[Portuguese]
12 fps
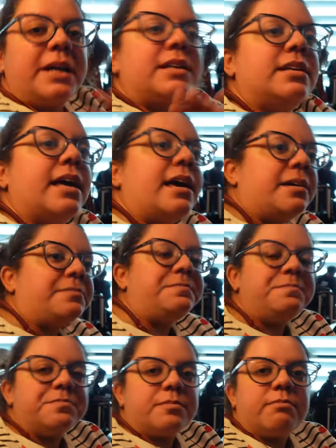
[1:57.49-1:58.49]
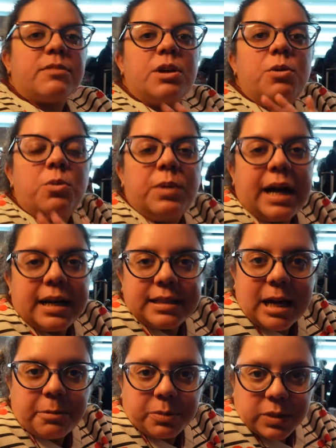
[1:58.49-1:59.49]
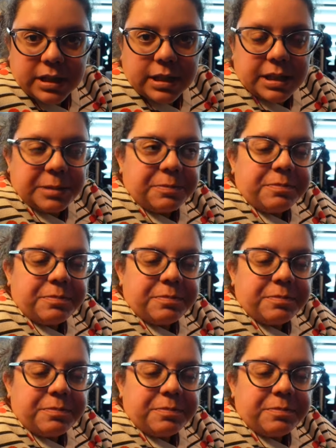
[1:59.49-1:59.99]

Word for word: é que é o cardápio daqui.